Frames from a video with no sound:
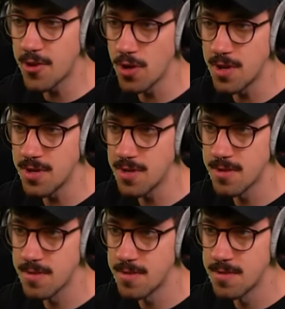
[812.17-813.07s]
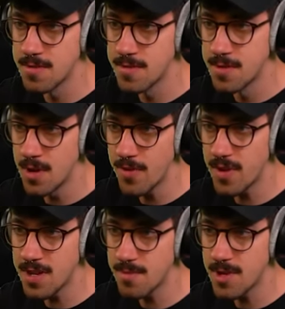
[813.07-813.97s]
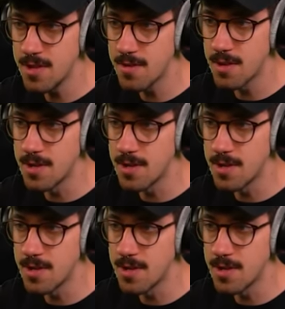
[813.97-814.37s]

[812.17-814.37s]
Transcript: doch nicht. Aber vielleicht haben die hier noch